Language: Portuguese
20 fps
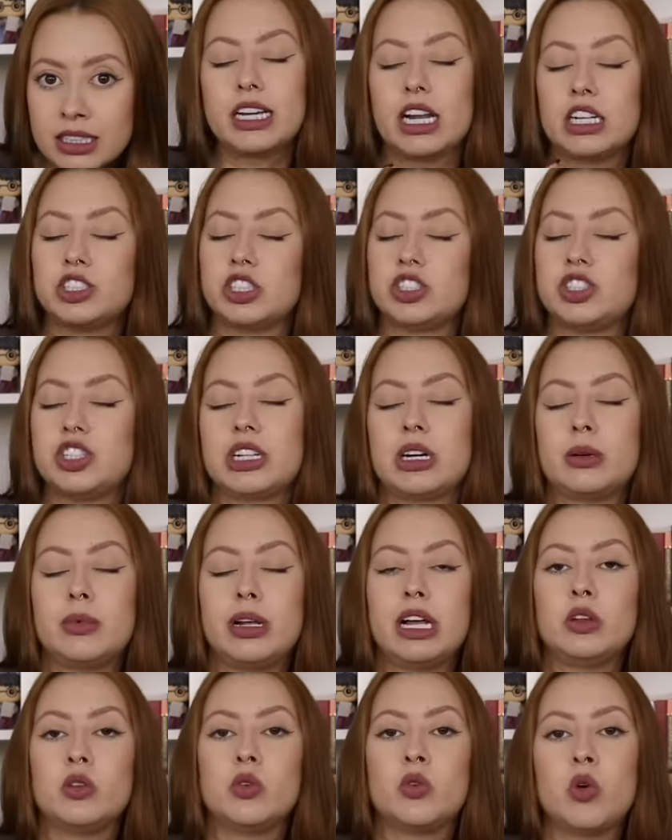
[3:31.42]
que ela já tinha
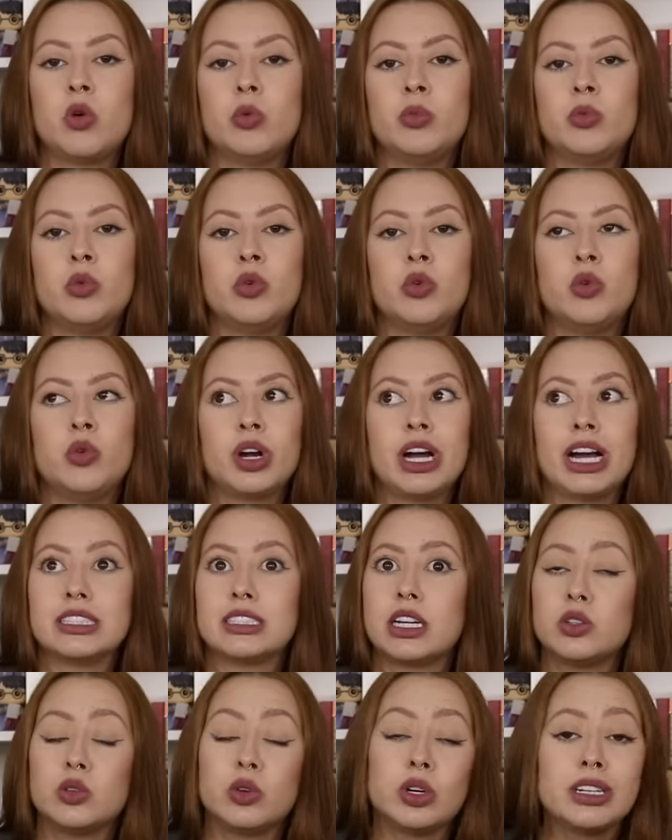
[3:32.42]
trabalhado como
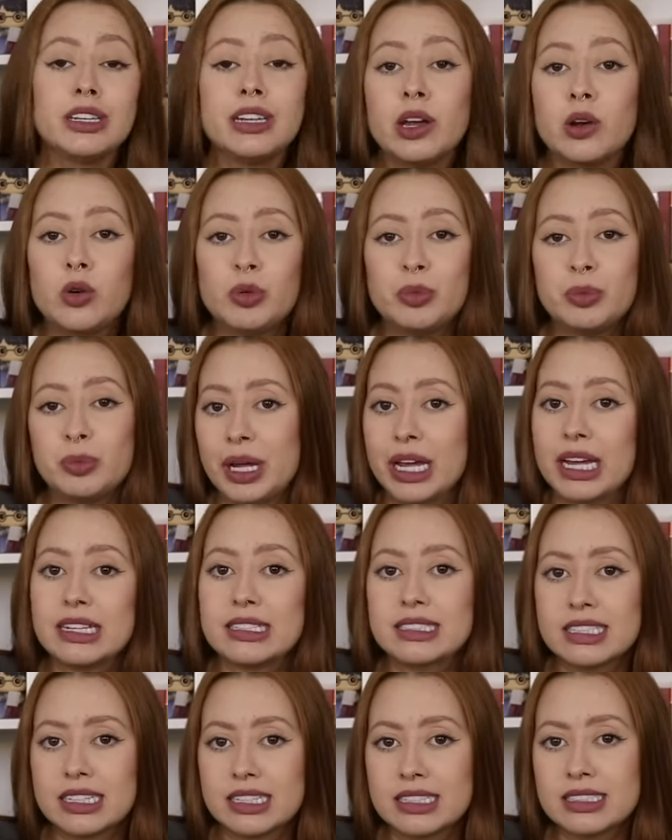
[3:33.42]
caçadora de
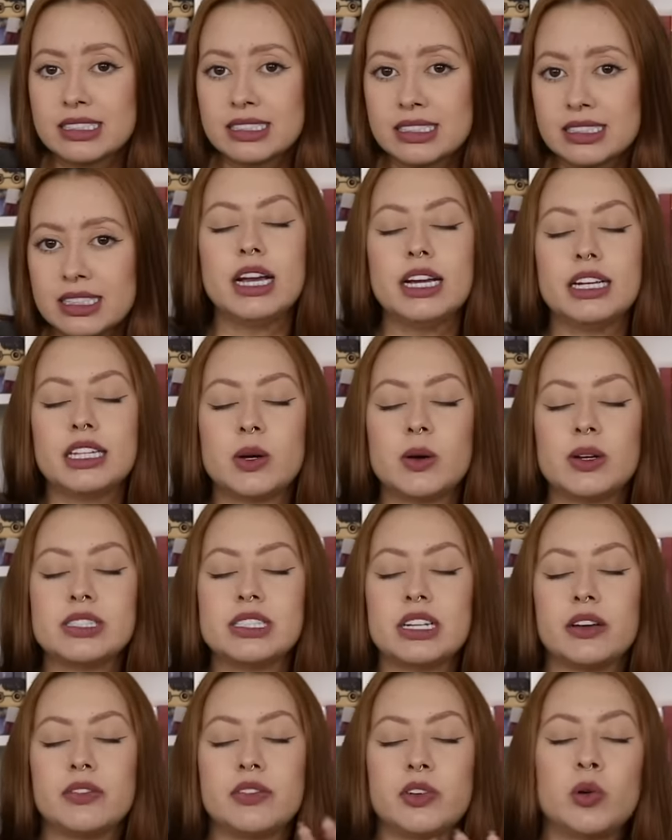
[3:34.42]
recompensas. Então
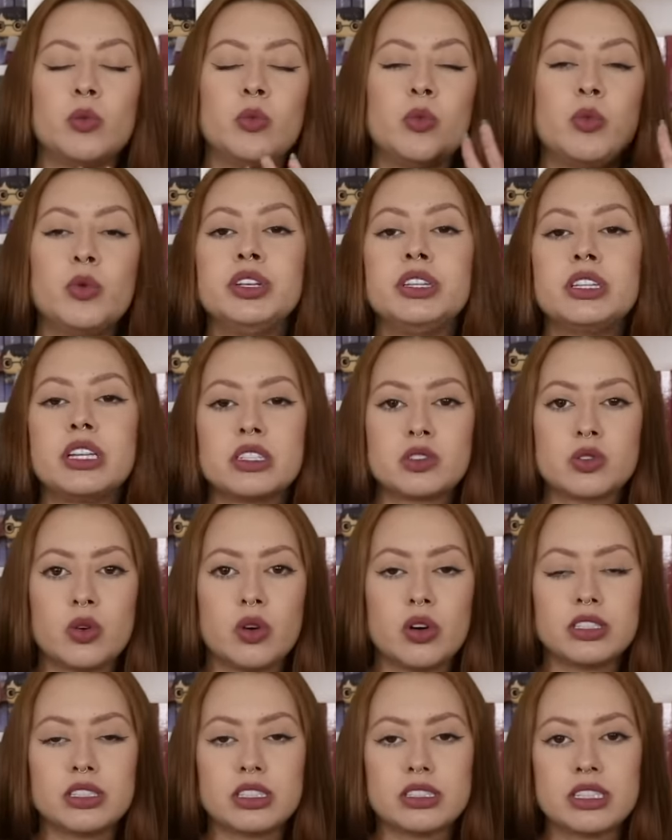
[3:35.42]
assim, haviam muitas
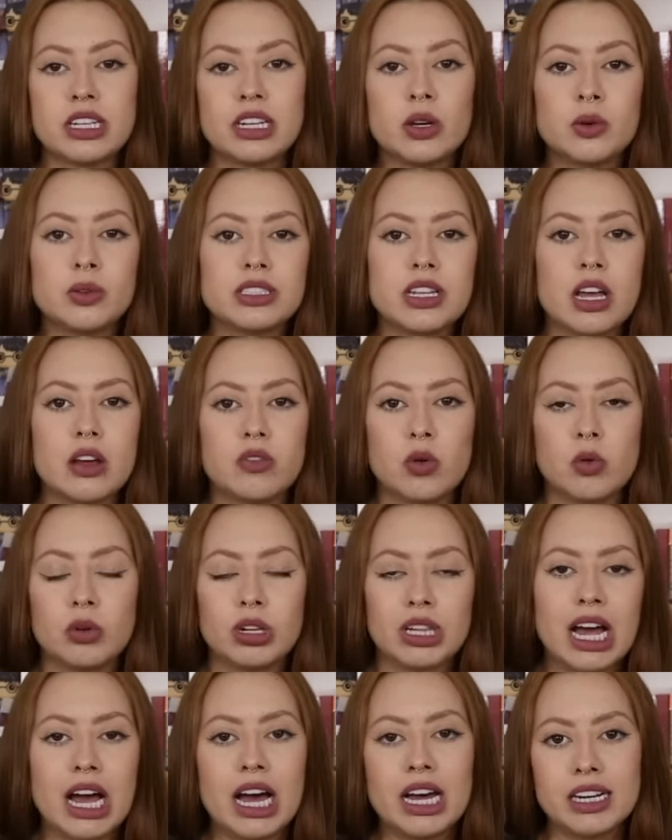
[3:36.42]
coisas que não estavam
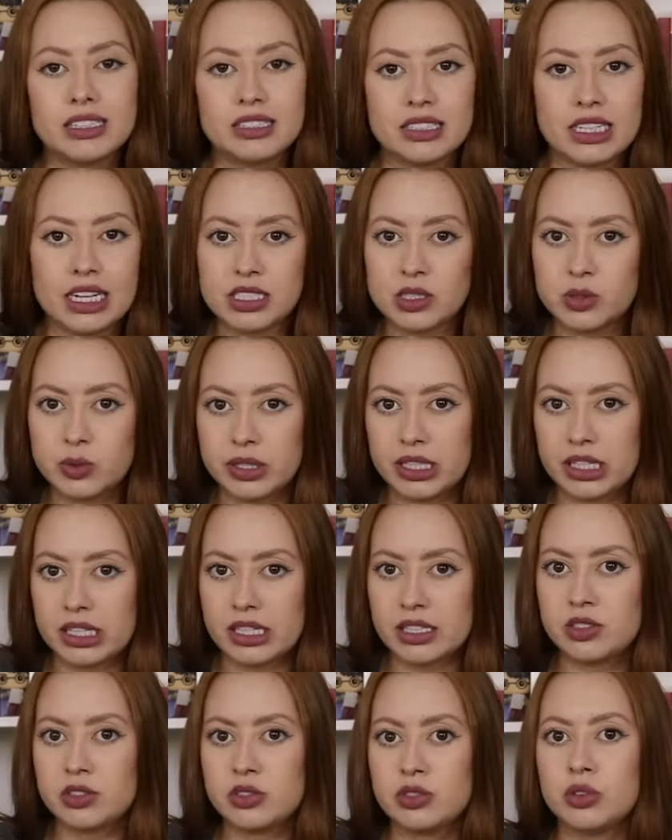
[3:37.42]
claras desde o
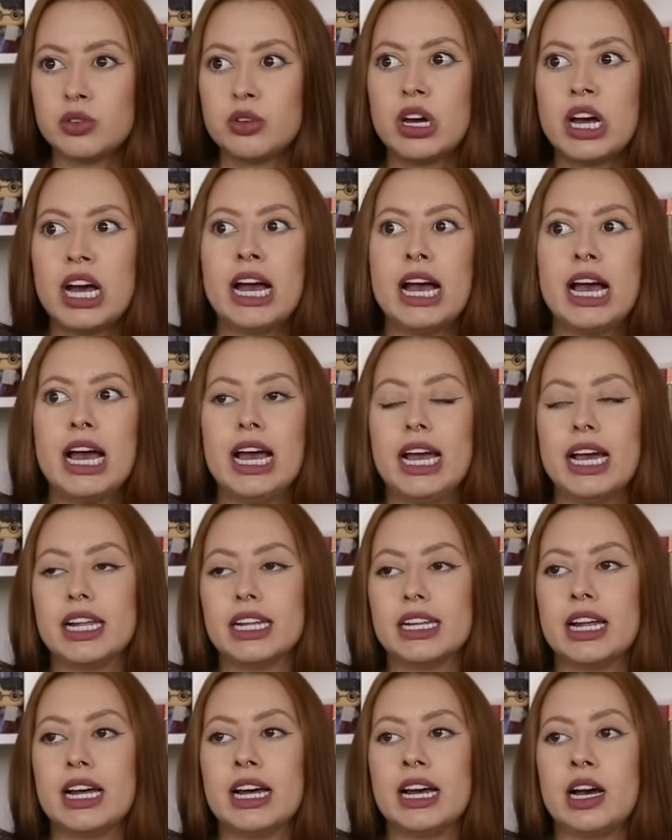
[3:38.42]
início.
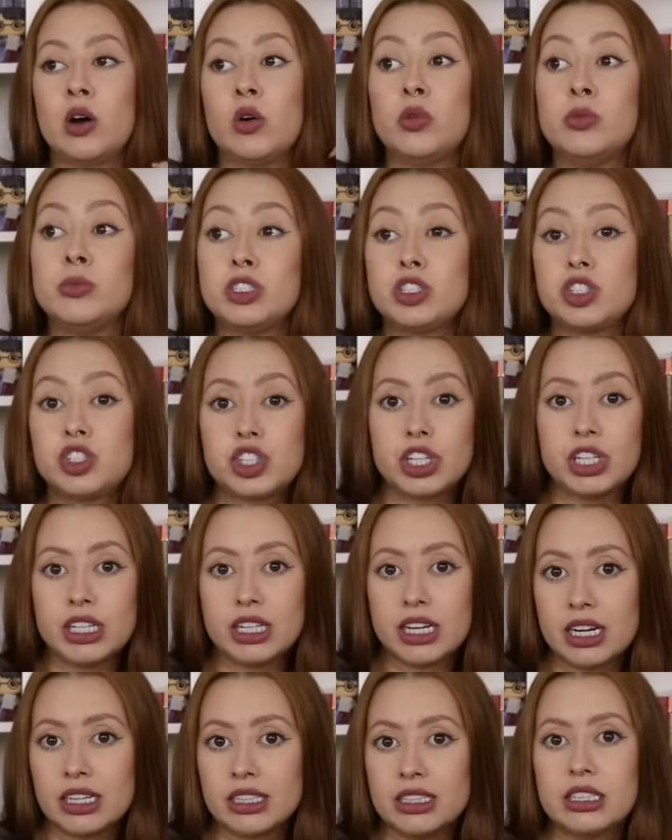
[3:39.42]
Ela
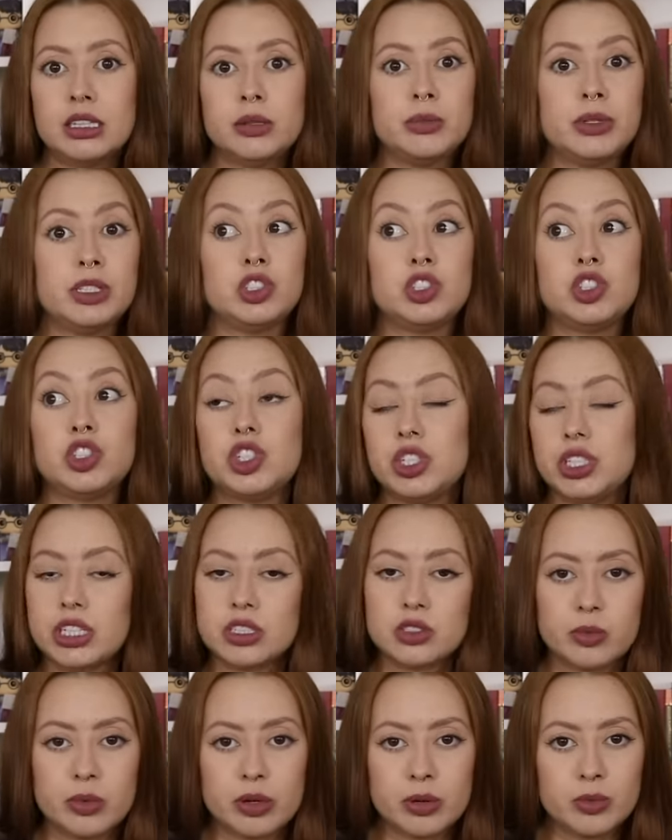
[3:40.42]
omitia e mentia
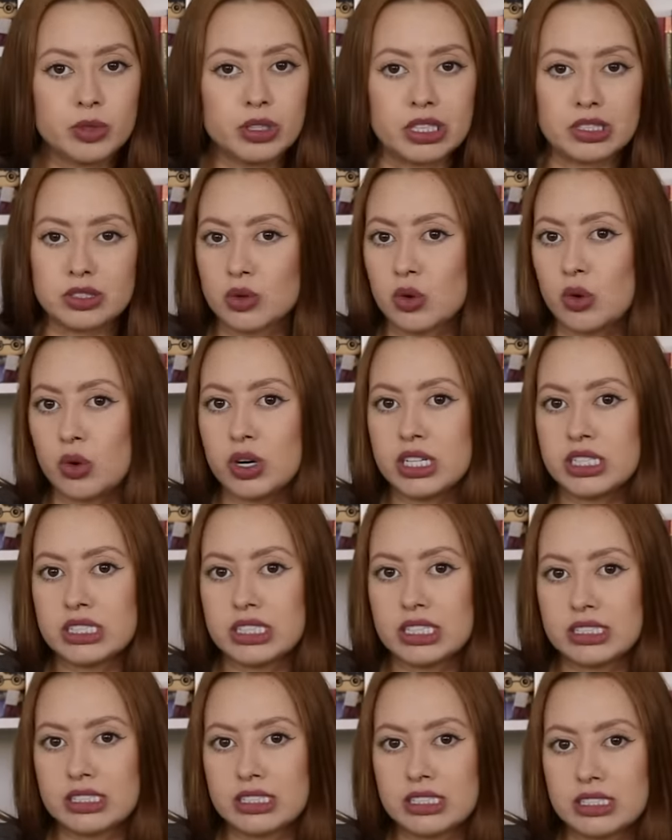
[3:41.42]
sobre muitas
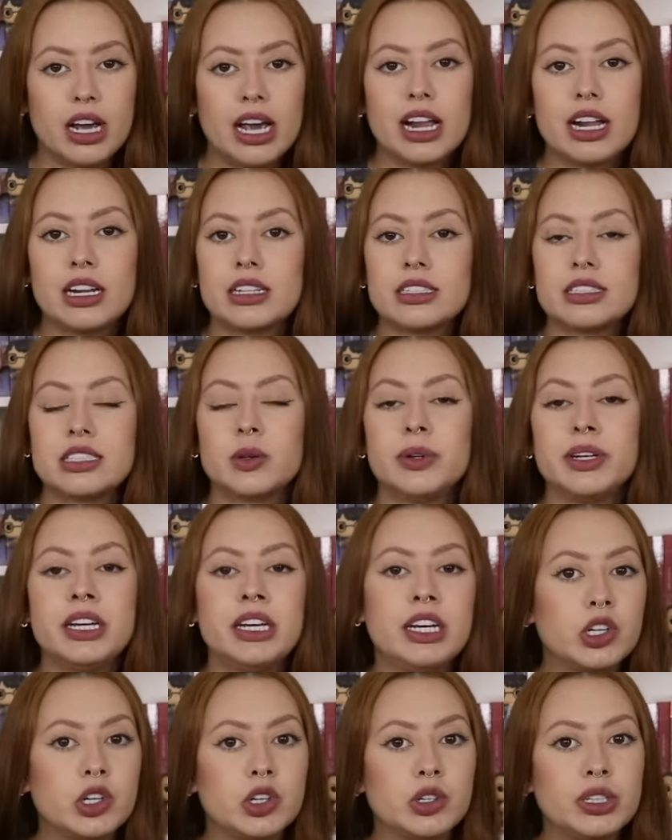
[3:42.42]
coisas. Ela nasceu
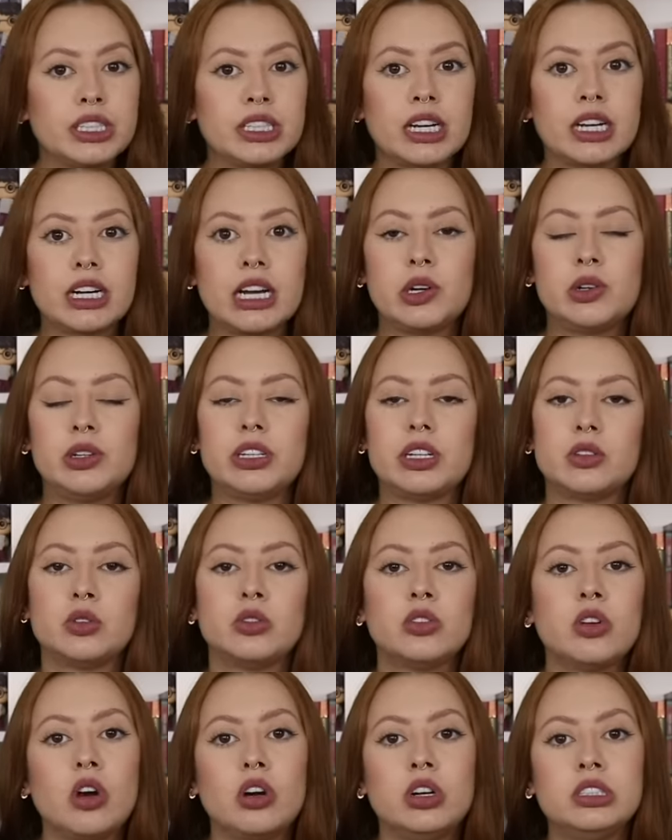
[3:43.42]
em Hickory, na Carolina do
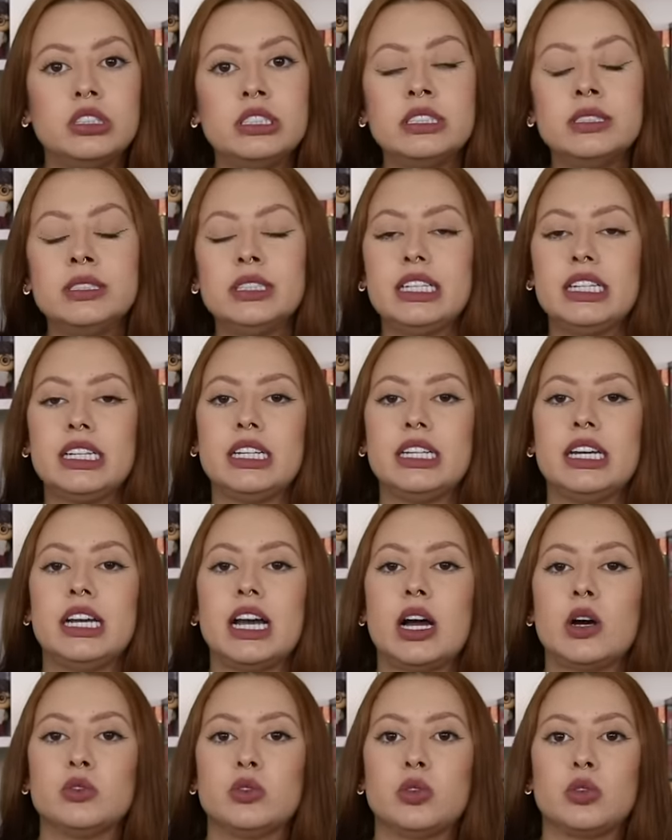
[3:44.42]
Norte, e
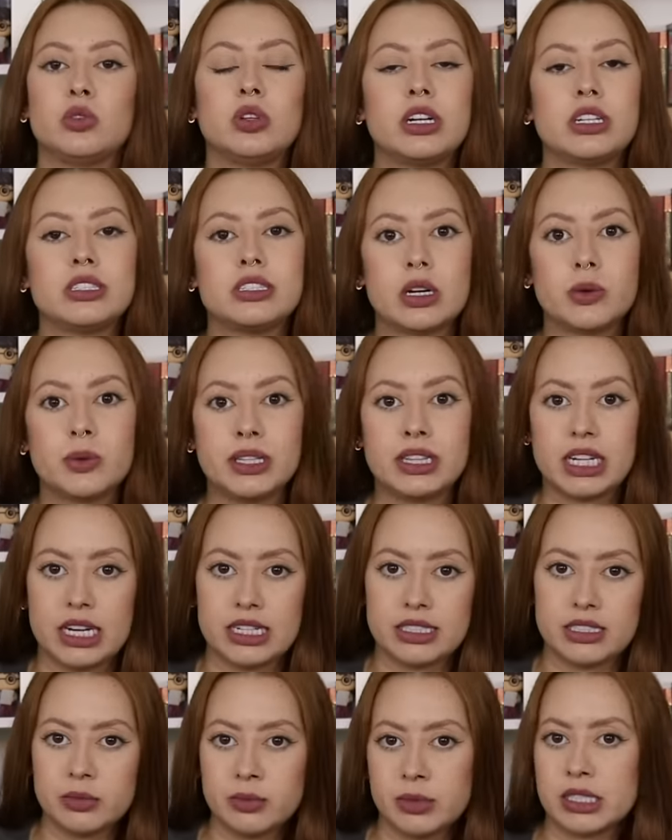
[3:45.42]
ao todo elas eram em
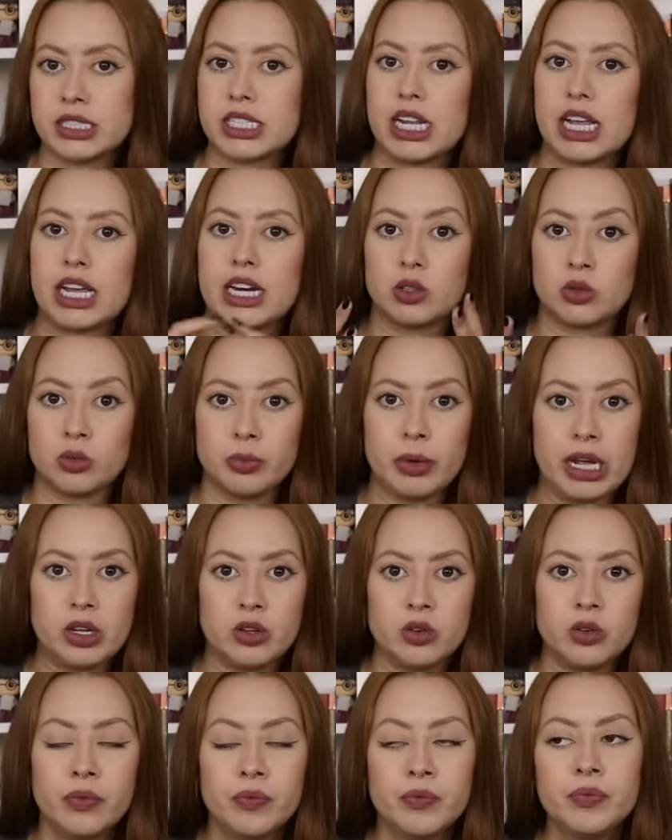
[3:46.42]
três irmãs, ela era do
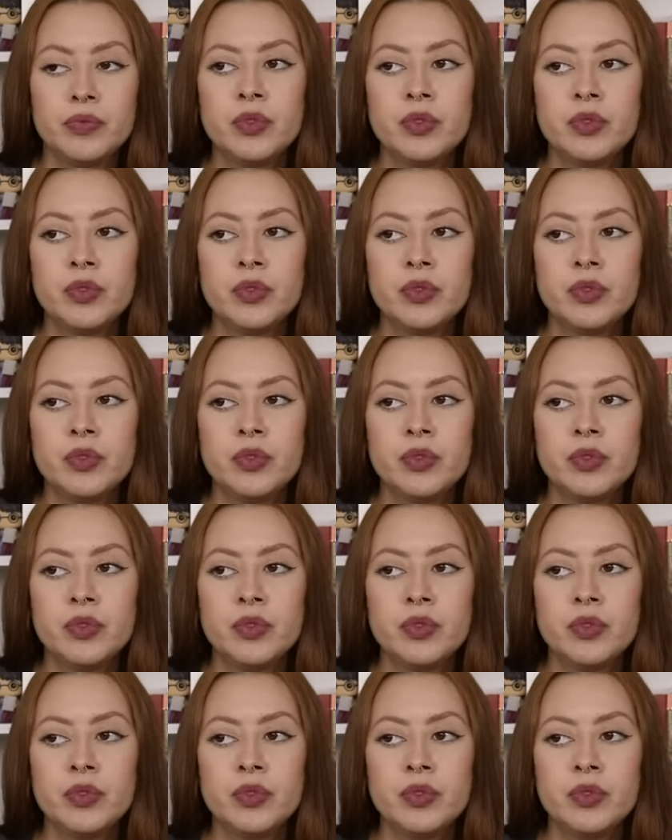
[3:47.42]
meio.